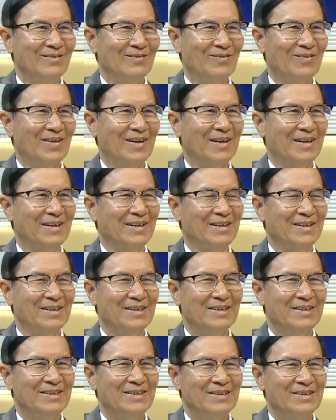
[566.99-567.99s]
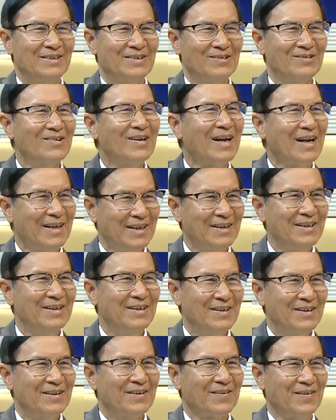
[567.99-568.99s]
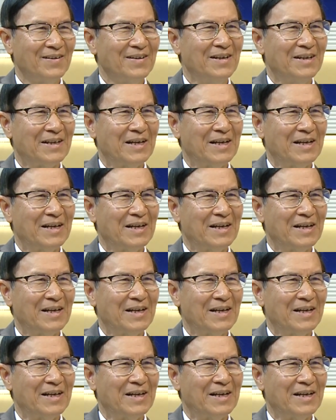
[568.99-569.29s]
mà cũng hay có người